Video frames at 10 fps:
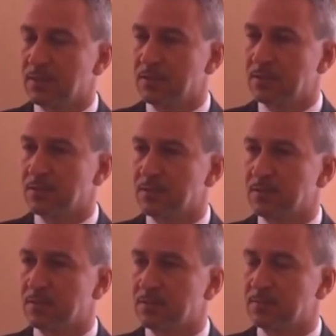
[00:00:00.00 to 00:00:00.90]
E,
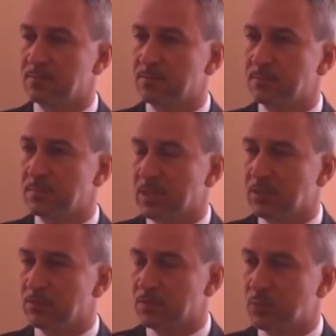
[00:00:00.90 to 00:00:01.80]

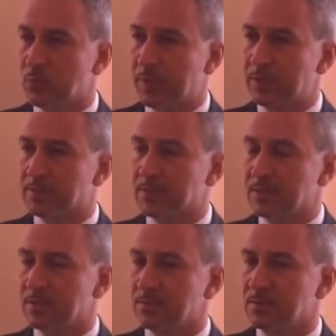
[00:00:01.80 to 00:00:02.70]
jakąś
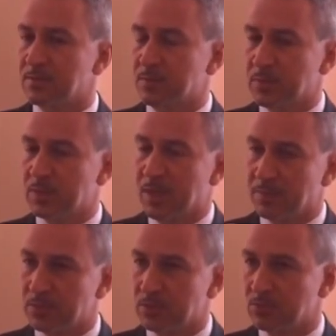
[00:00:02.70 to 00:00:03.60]
współpracę.
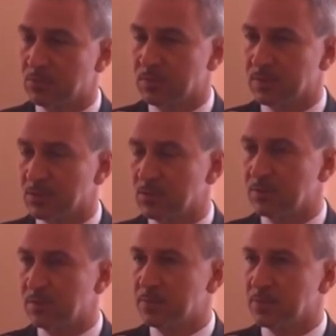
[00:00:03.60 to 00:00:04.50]
Spotykamy się jutro z
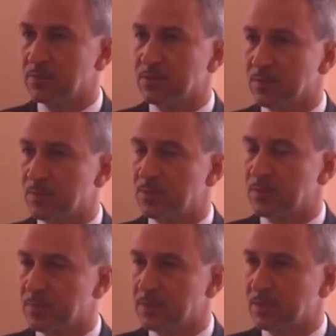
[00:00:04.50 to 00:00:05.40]
zarządem. Sądzę, że
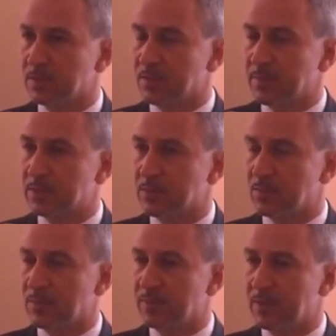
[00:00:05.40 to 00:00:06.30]
będziemy te tematy
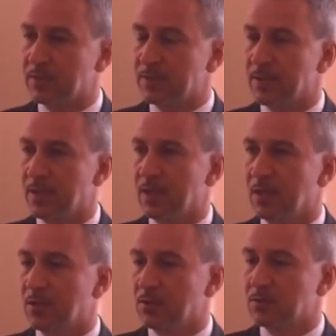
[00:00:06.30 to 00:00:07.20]
omawiali
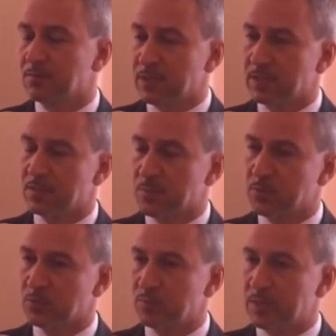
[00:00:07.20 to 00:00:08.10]
o tym, w jaki
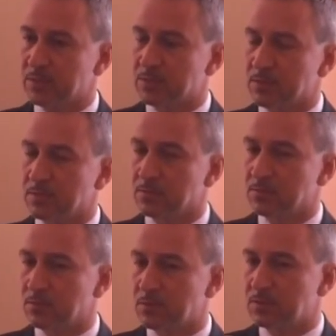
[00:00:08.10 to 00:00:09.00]
sposób miasto
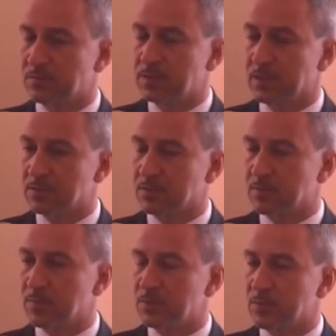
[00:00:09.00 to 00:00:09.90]
oczywiście
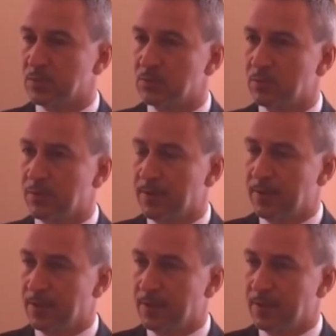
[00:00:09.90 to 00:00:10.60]
finansowo będzie mogło